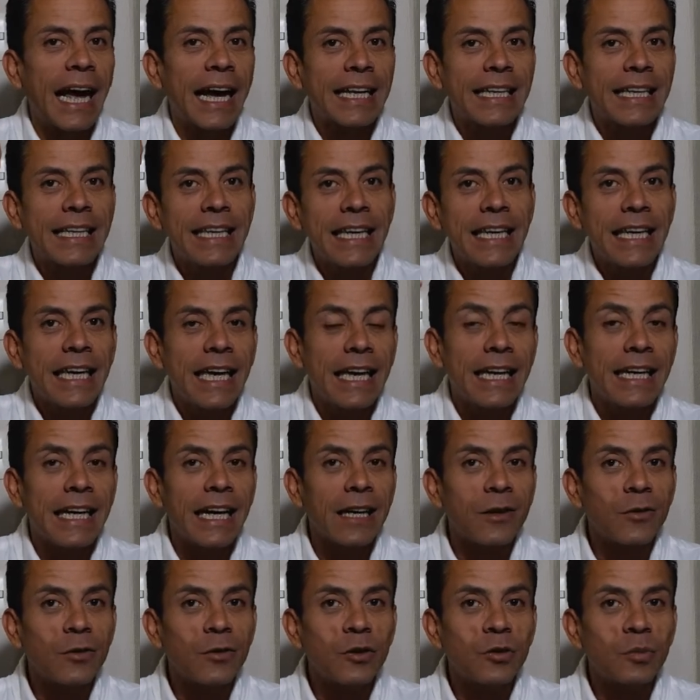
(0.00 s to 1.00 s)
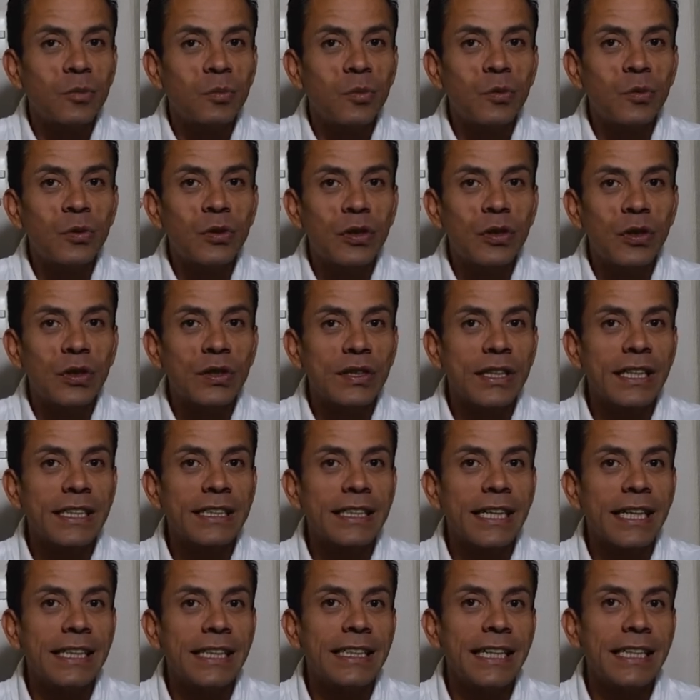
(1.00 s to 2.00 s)
aquí en algunos puntos
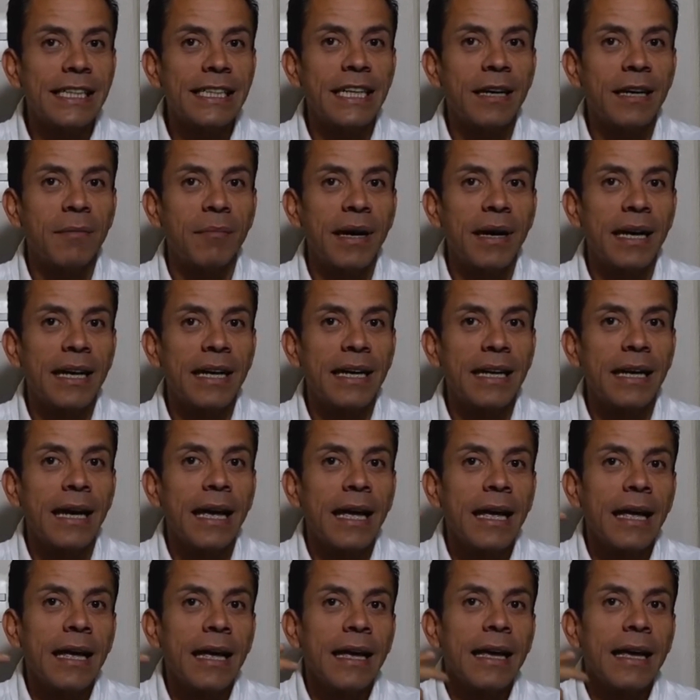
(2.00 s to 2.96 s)
que se hacen llamar